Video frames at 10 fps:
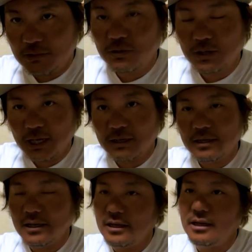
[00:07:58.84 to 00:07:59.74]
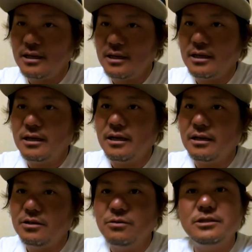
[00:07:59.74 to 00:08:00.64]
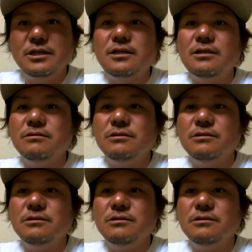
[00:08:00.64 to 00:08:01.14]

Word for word: これが、えー、基本セッティン